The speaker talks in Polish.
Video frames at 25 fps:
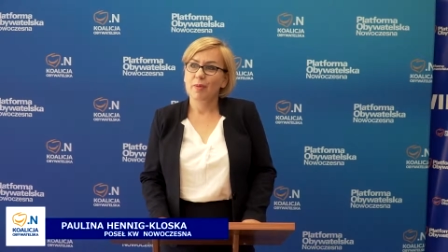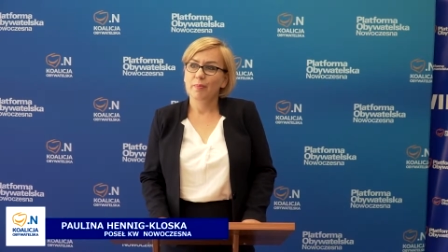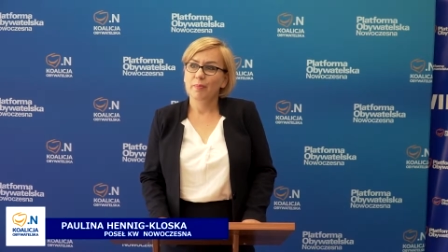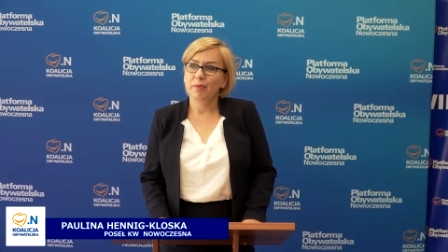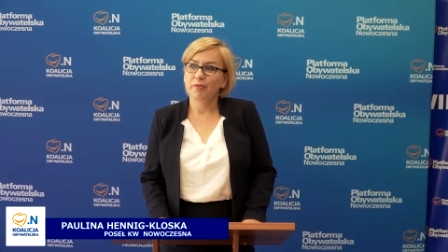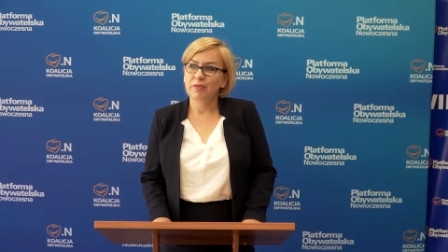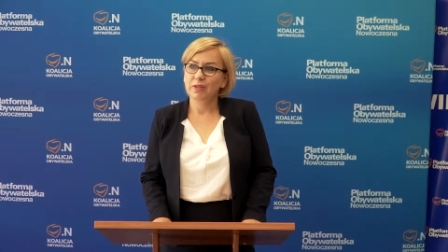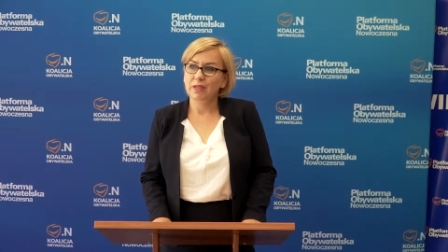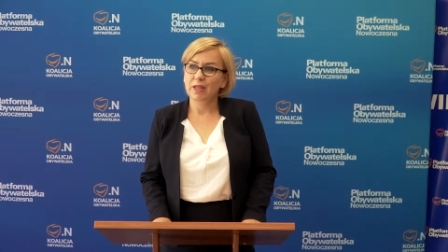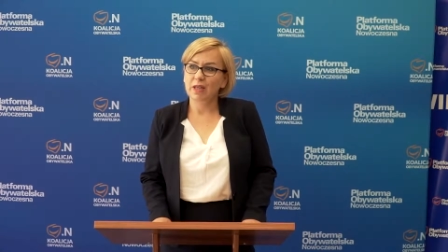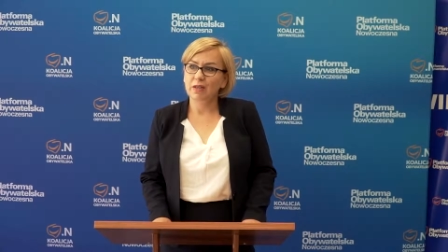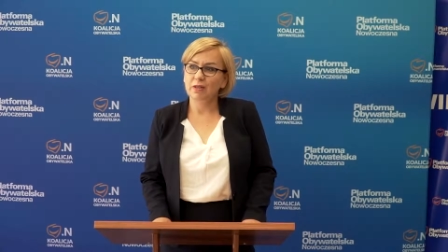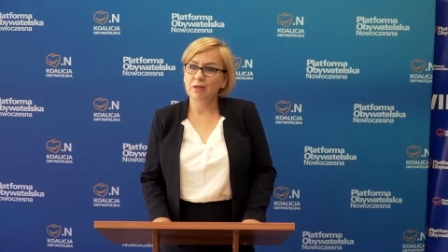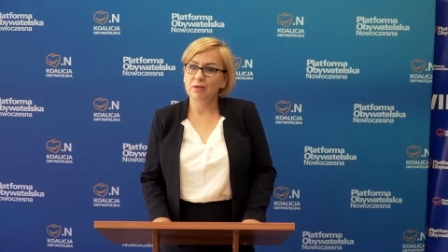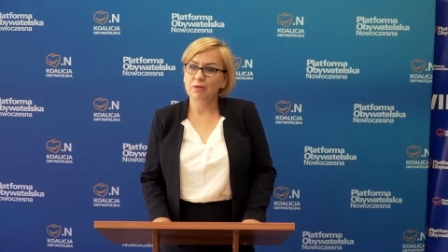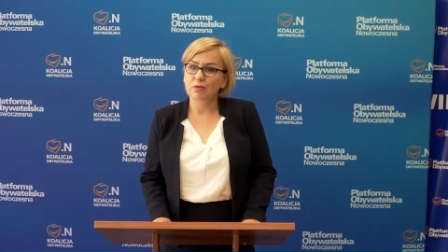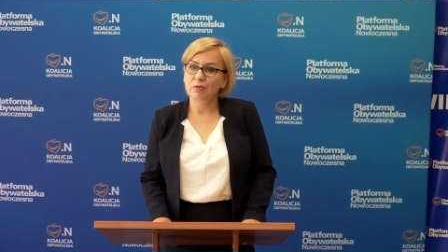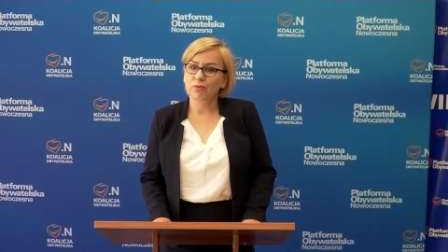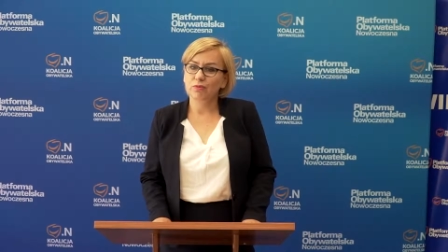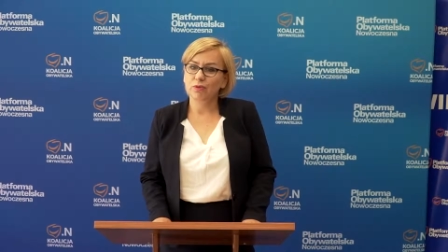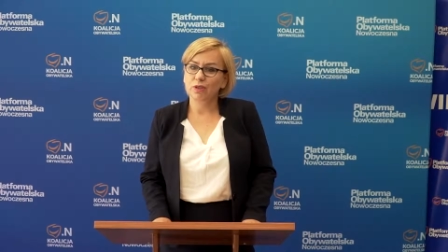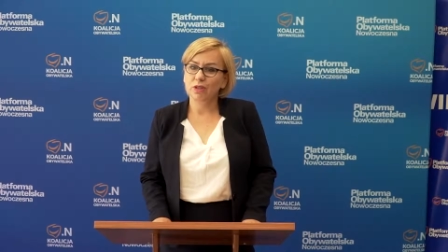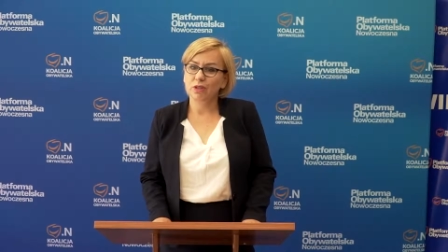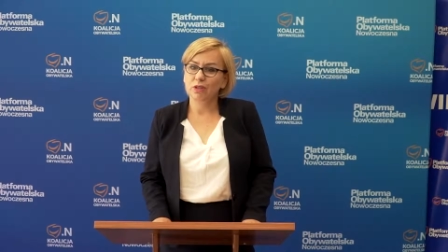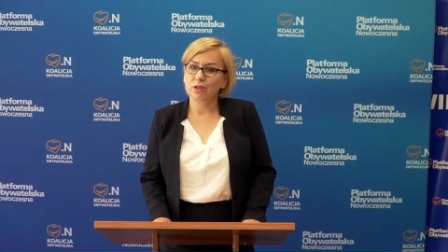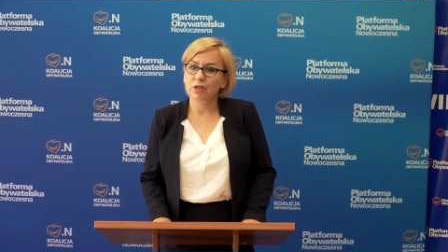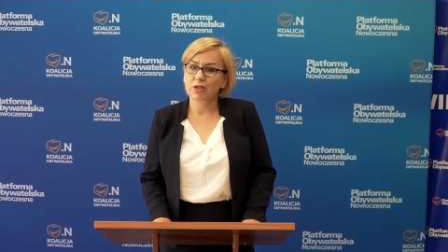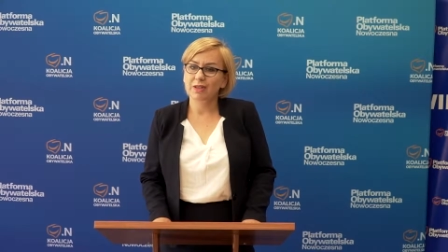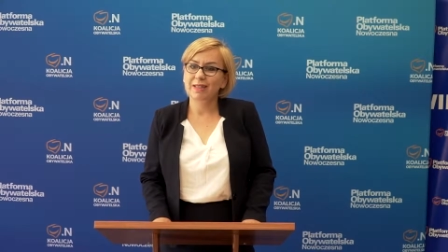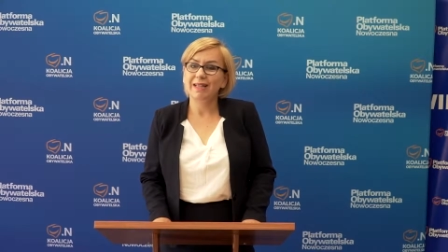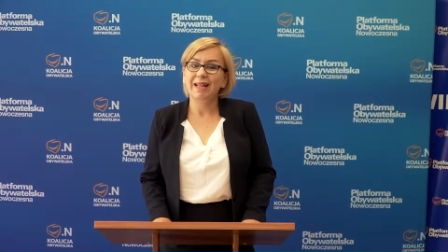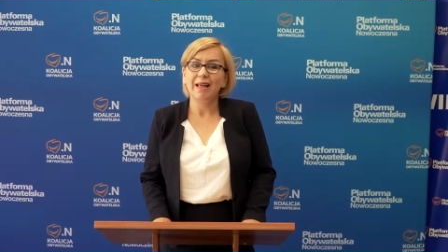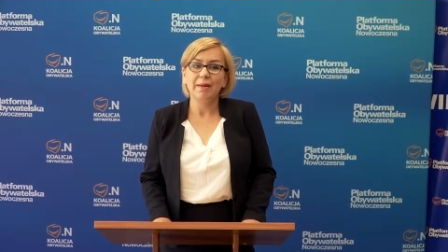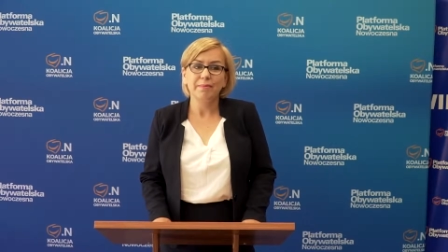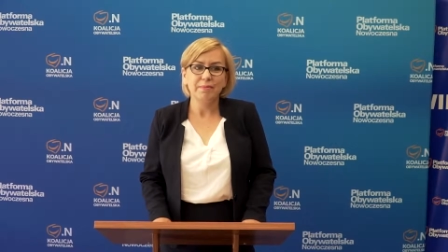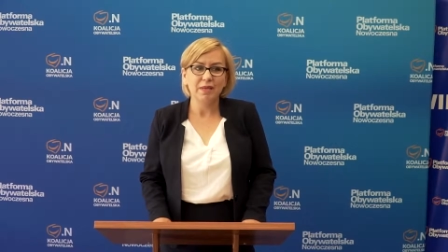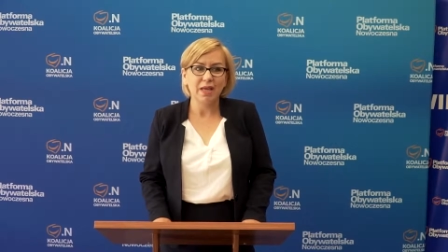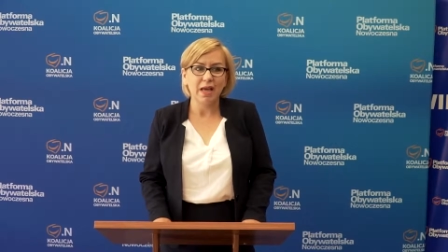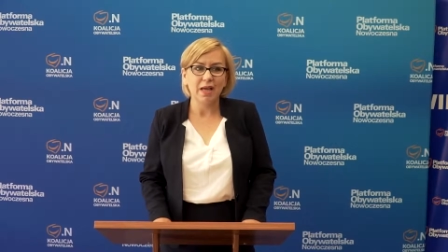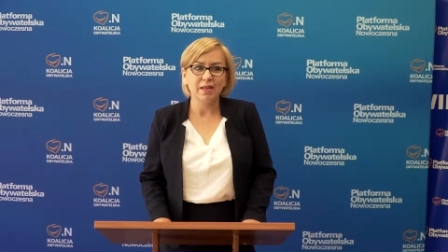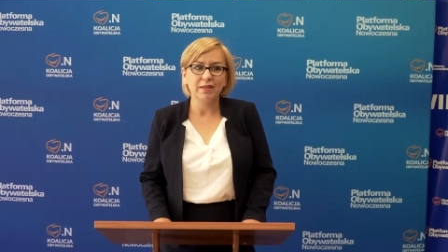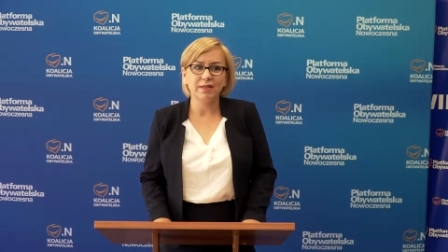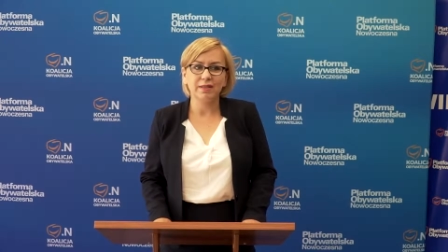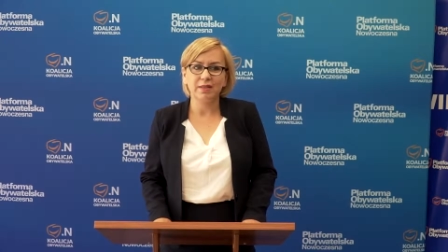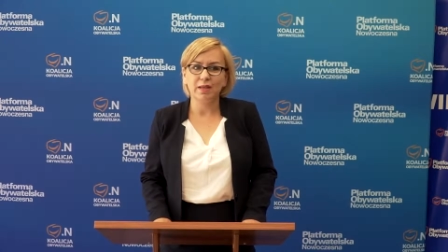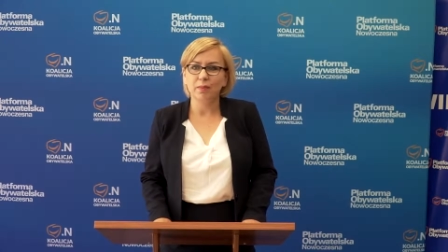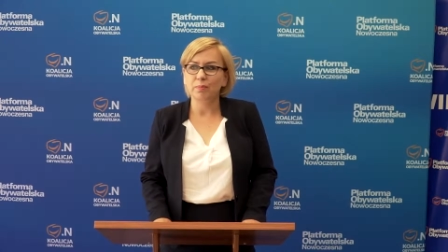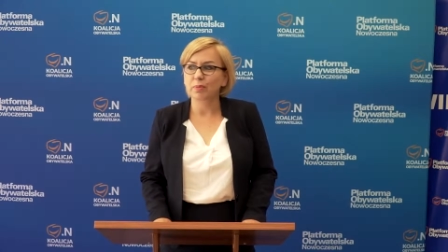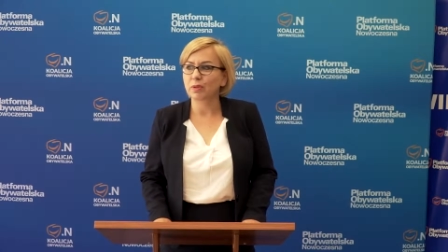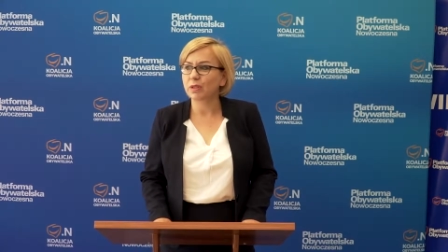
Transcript: powstanie również dla miasta,